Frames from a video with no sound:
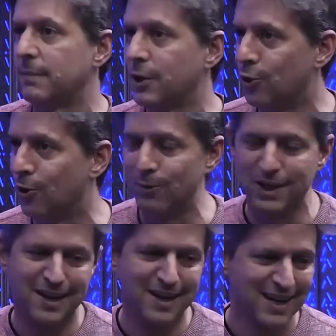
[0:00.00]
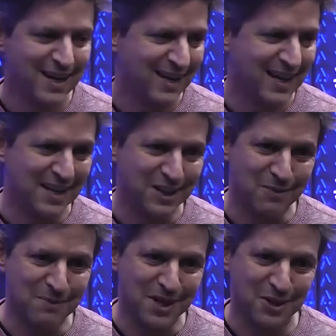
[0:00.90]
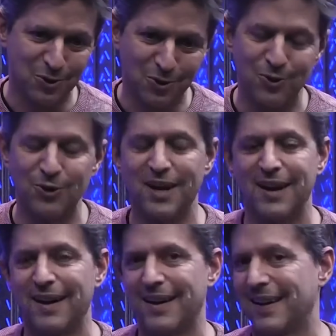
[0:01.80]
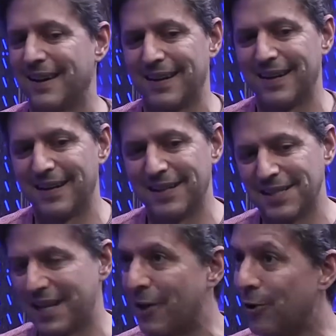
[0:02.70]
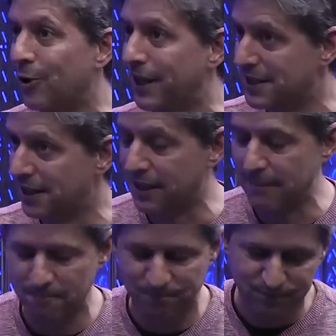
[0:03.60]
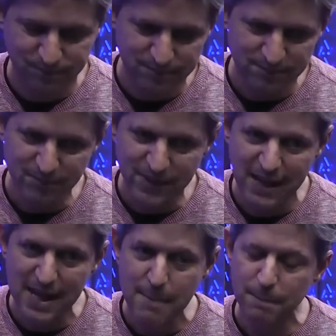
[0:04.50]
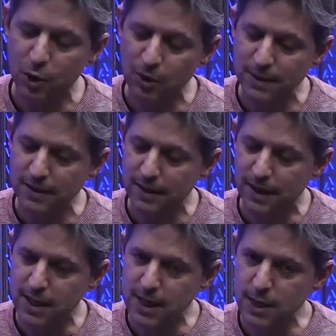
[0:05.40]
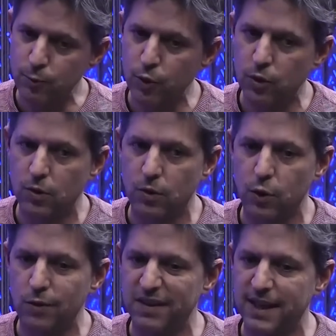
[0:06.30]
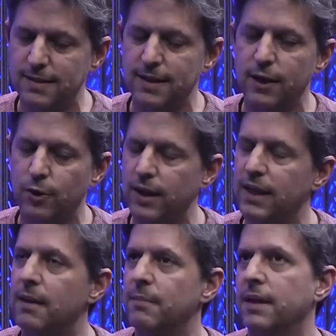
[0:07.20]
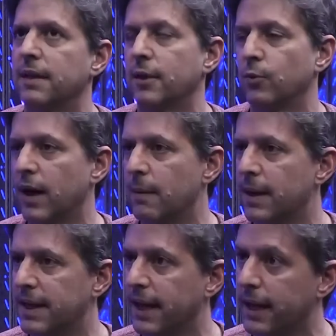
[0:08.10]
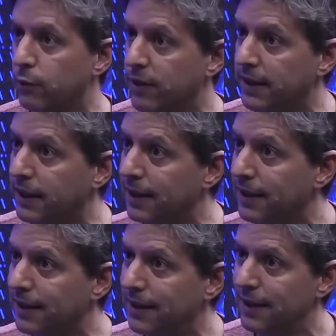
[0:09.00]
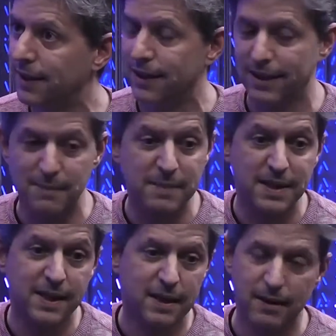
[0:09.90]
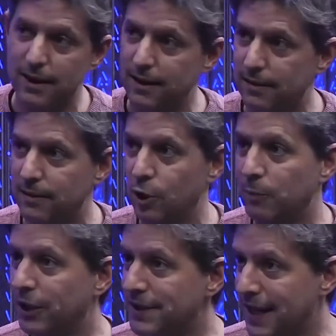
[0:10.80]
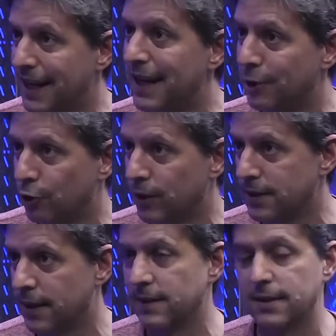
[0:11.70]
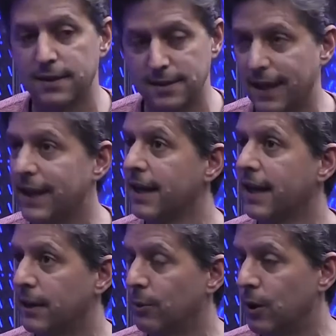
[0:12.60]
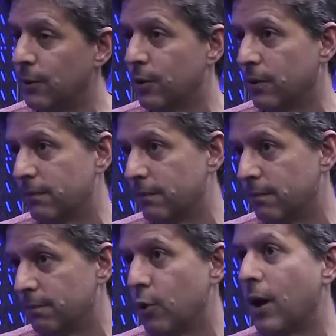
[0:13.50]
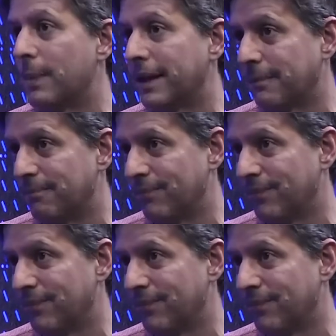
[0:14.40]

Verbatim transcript: mi novia, mi editora, el diseñador, etc. Pero también el libro lo financié originalmente con una campaña de crowdfunding. Invité a los potenciales lectores a decir, si quieren que escriba un libro, pongan plata